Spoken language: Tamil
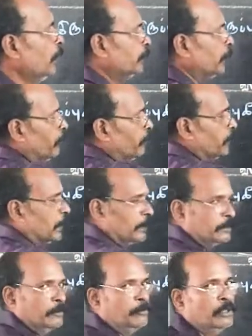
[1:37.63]
தள்ளுபடி
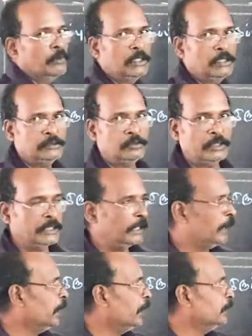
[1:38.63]
காலத்தில் போடக்கூடாது தொகையை